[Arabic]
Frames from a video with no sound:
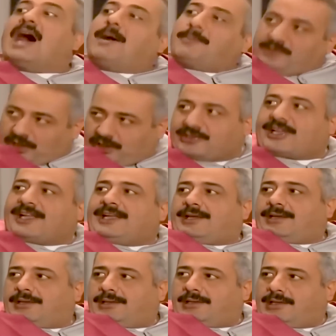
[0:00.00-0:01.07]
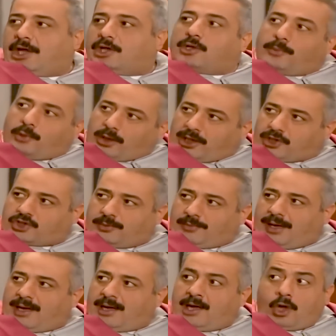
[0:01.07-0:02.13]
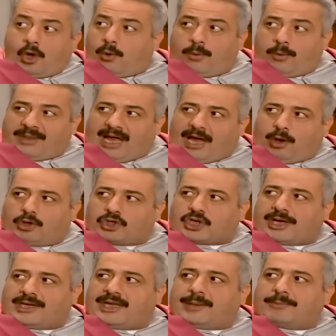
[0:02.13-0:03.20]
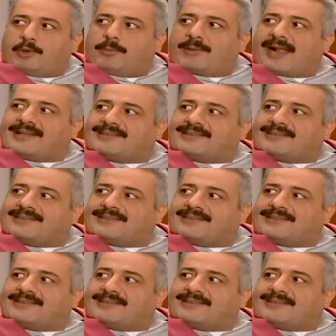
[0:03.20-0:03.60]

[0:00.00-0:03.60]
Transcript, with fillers: لا بتقدري لانه بكره الجمعه ومو من حقه يشغلك بيوم